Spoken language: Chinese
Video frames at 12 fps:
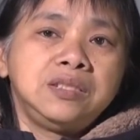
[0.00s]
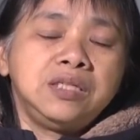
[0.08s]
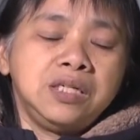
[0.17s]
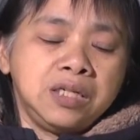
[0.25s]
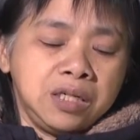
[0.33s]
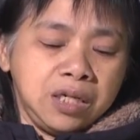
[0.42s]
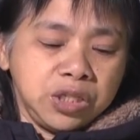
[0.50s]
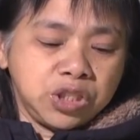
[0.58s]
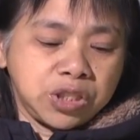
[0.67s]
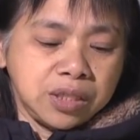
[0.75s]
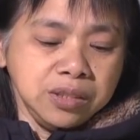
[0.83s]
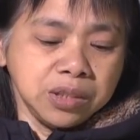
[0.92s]
呃，
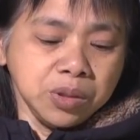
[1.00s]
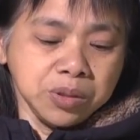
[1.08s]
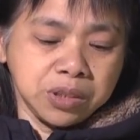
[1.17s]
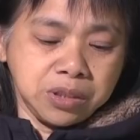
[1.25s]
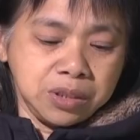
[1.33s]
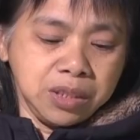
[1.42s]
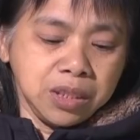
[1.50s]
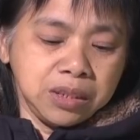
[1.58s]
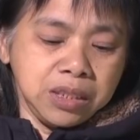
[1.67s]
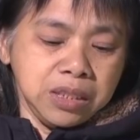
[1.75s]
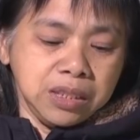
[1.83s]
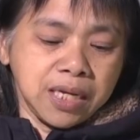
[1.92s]
神就使那个
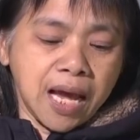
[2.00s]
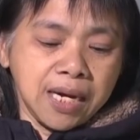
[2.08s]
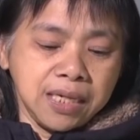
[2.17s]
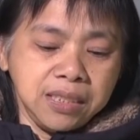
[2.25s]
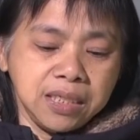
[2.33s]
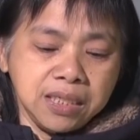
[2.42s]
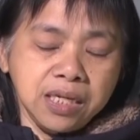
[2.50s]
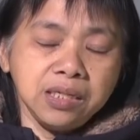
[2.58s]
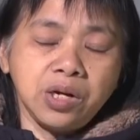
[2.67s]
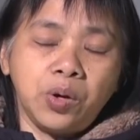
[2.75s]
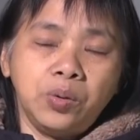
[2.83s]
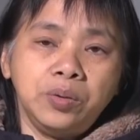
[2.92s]
地开了一个裂
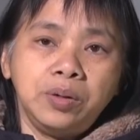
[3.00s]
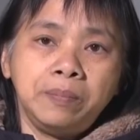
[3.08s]
口，